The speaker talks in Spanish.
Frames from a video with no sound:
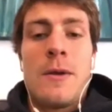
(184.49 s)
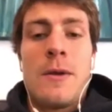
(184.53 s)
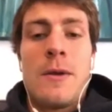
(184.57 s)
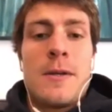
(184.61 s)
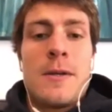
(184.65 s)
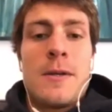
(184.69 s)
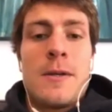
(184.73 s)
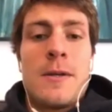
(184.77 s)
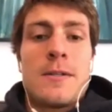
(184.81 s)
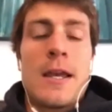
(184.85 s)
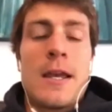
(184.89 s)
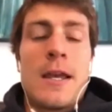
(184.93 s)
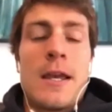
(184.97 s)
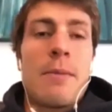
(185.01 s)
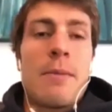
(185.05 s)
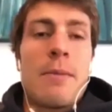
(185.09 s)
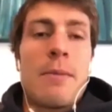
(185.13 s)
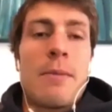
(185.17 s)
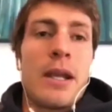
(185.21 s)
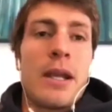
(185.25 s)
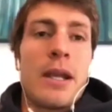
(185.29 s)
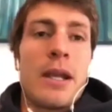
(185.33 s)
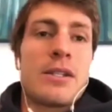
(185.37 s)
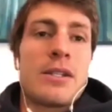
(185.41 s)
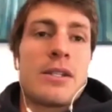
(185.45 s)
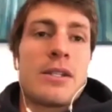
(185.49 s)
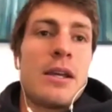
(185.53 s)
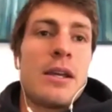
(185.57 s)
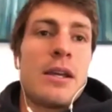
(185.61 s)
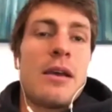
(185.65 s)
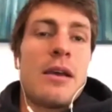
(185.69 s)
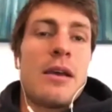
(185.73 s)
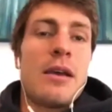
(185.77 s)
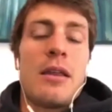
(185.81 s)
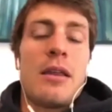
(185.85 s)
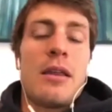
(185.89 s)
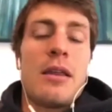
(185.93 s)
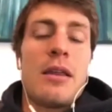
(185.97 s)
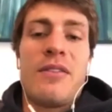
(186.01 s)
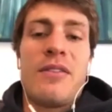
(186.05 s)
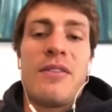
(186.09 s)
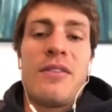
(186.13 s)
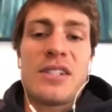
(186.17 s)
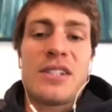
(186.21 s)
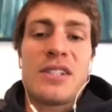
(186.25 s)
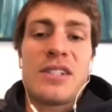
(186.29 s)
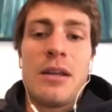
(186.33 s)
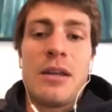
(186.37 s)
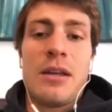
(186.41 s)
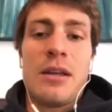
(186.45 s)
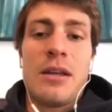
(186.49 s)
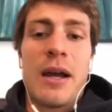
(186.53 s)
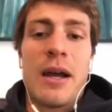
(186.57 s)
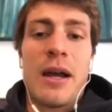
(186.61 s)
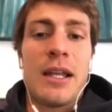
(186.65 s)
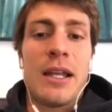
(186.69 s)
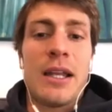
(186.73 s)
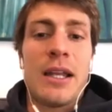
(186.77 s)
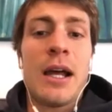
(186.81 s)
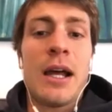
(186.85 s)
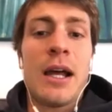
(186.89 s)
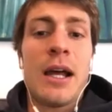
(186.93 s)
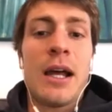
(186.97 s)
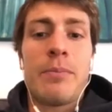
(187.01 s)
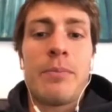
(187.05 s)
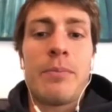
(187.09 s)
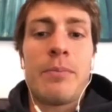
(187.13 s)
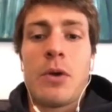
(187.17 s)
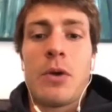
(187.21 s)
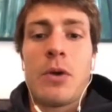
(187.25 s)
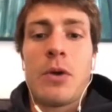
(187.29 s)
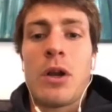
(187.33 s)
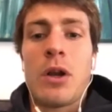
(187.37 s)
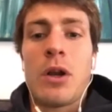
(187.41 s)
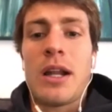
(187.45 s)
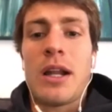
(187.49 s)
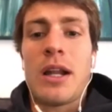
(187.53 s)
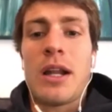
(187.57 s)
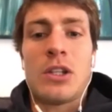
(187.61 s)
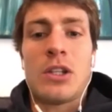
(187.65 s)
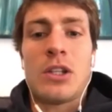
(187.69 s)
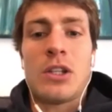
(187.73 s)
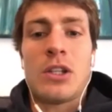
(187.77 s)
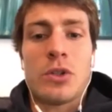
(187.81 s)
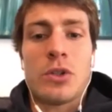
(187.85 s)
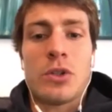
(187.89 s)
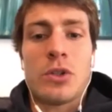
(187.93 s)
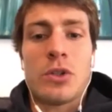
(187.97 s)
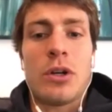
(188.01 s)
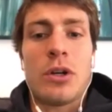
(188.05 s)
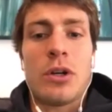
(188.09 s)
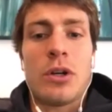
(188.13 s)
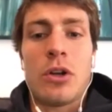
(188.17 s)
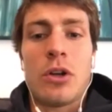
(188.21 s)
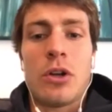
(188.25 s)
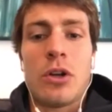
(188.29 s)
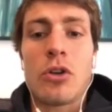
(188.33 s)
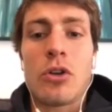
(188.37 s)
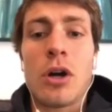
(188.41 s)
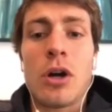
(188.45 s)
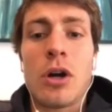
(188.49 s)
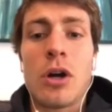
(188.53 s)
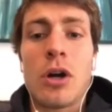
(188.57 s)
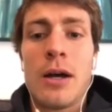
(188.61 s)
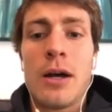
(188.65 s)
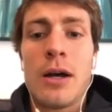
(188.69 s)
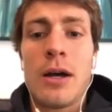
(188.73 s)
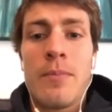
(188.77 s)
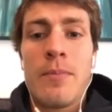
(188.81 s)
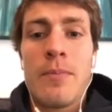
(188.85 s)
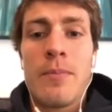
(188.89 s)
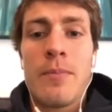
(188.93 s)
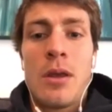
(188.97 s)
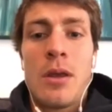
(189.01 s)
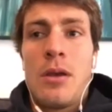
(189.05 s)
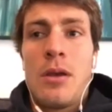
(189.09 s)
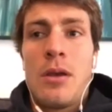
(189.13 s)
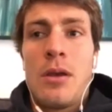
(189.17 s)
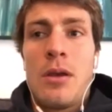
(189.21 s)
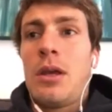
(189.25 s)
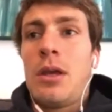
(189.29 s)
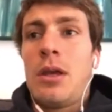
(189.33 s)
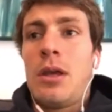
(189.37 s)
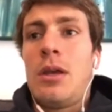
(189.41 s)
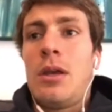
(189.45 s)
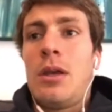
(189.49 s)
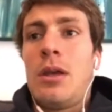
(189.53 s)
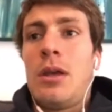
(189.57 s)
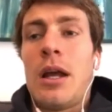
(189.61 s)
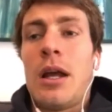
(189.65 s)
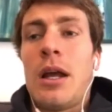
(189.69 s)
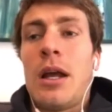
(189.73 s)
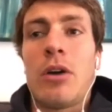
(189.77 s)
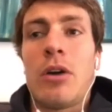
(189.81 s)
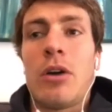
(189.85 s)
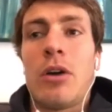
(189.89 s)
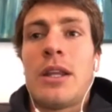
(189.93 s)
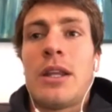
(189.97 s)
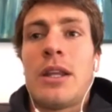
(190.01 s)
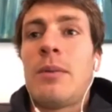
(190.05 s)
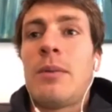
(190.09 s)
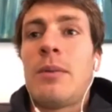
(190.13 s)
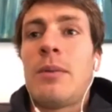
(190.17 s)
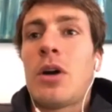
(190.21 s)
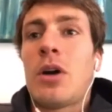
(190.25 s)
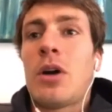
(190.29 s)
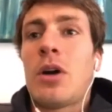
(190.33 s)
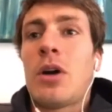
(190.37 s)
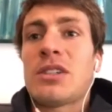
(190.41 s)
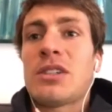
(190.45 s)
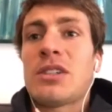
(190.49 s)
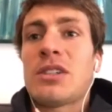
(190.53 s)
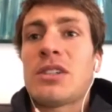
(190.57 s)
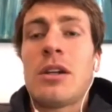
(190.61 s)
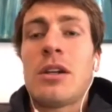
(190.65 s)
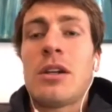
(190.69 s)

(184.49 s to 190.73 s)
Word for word: Sé que parece difícil imaginar, pero bueno, es la situación que nos toca y es lo que tenemos que hacer.